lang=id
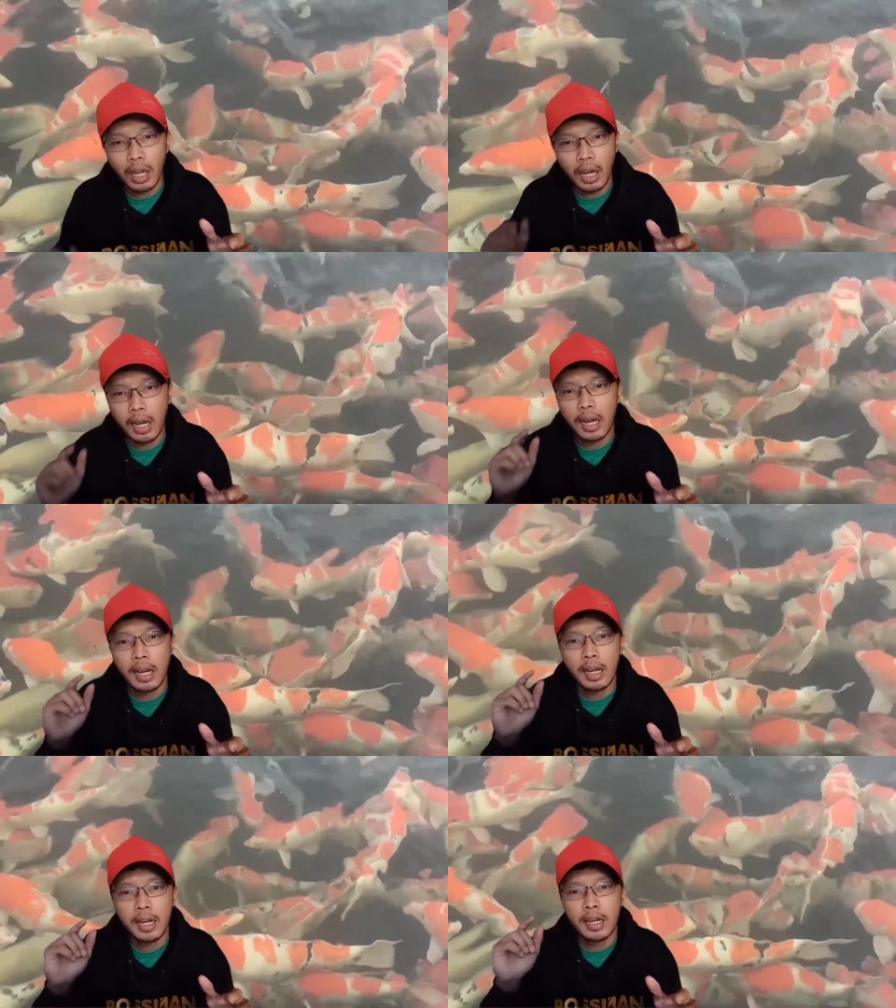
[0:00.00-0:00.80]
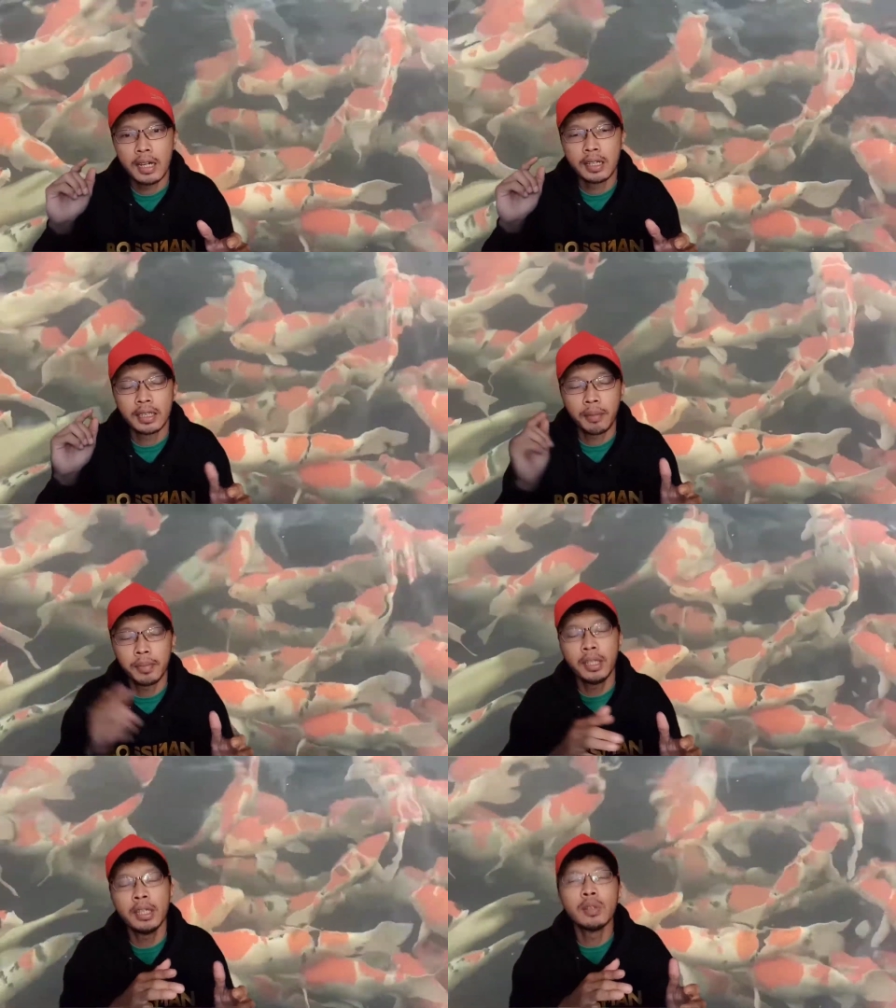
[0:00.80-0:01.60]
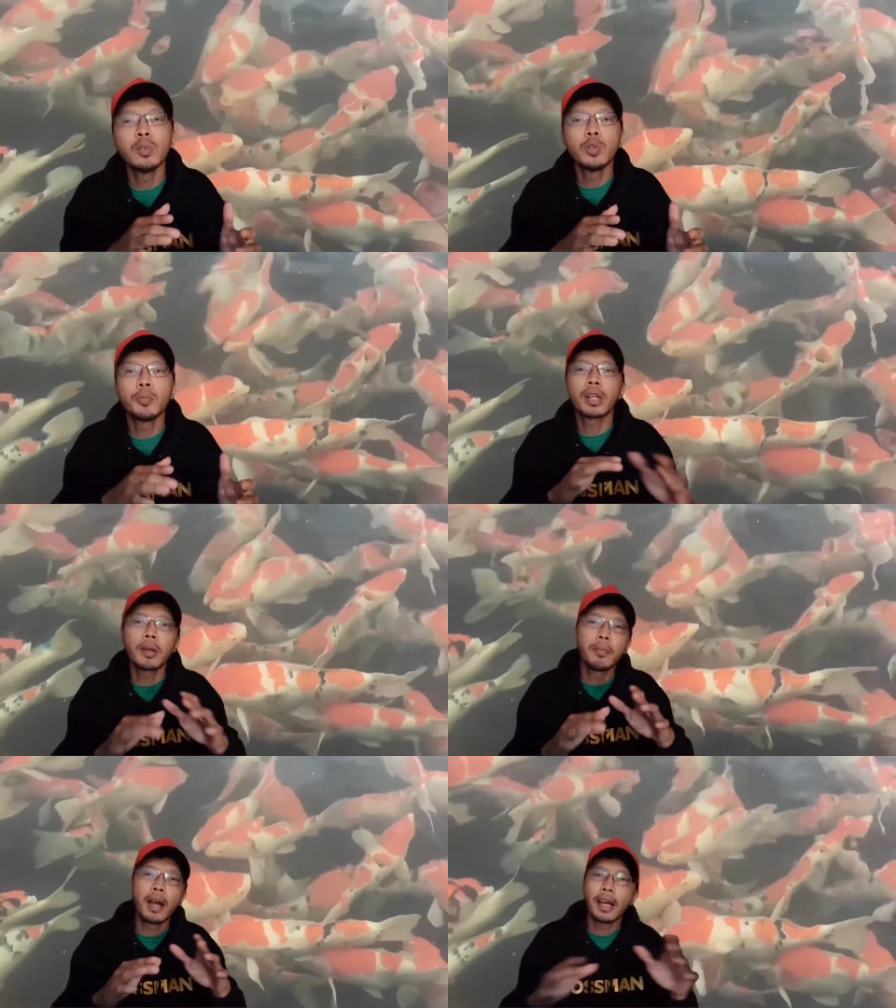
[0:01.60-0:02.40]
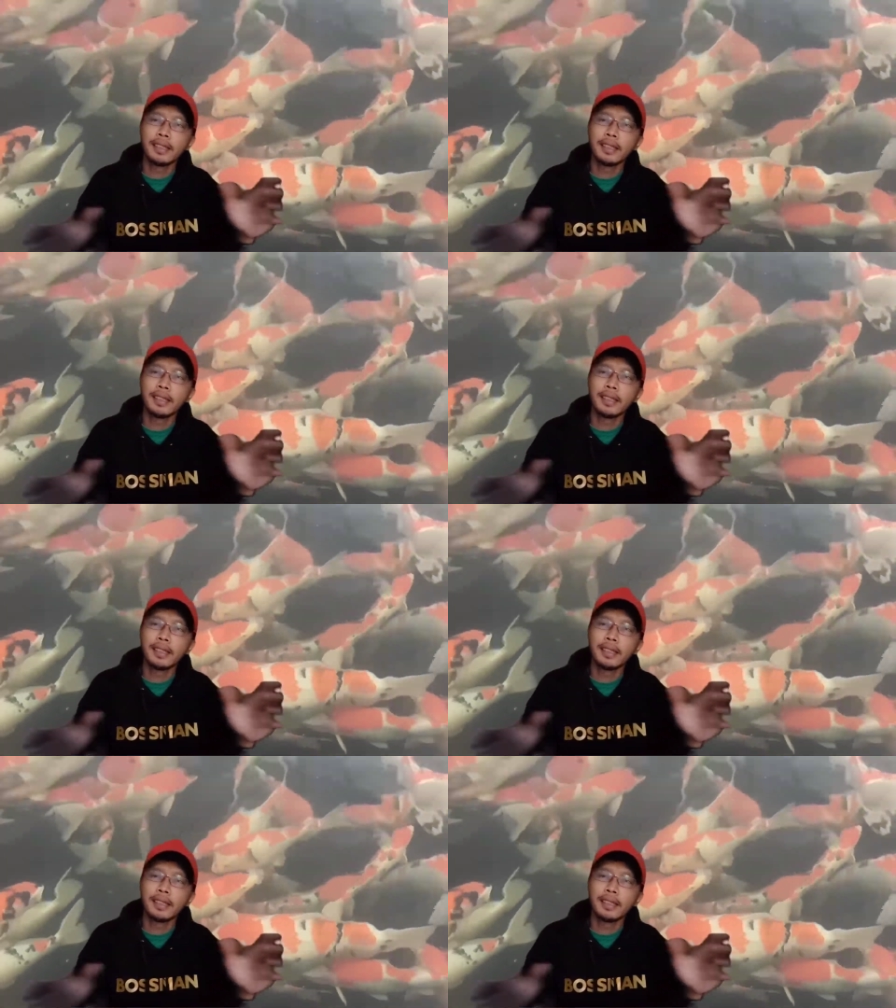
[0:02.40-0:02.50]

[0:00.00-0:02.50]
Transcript: uh, eh, tapi untuk perkembangan